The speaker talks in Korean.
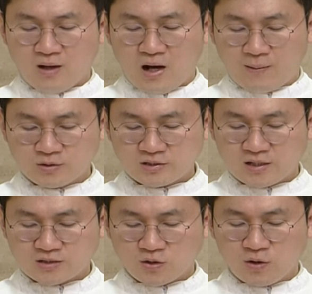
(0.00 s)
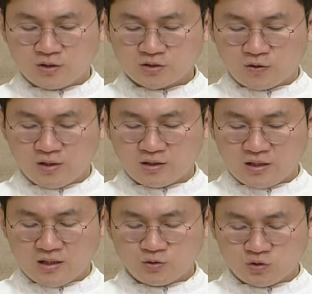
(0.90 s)
아버지께서
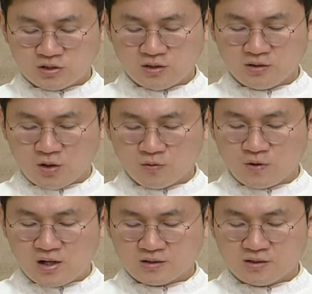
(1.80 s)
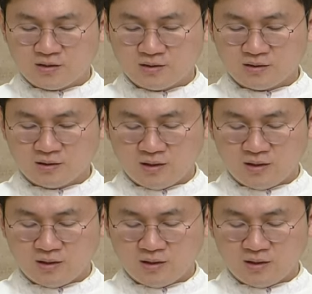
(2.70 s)
저에게 주신 영광을